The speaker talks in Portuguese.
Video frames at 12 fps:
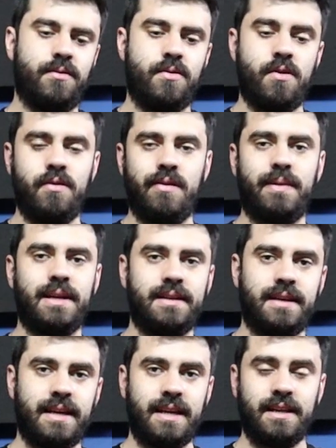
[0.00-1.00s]
Com a
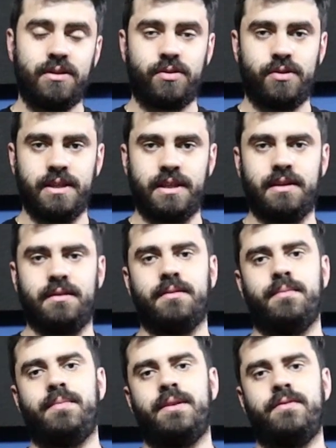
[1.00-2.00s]
bateria eletrônica,
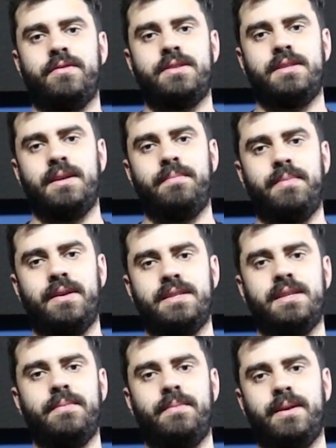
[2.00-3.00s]
para você
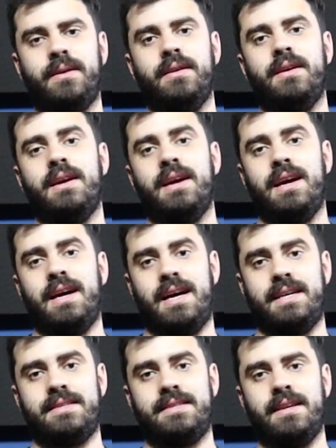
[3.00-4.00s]
perceber
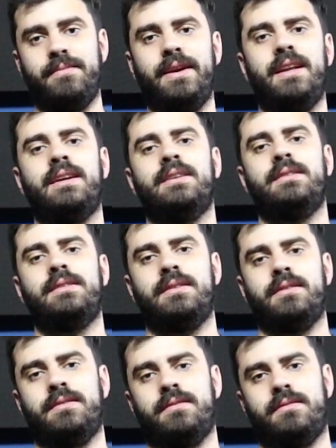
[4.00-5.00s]
a semelhança,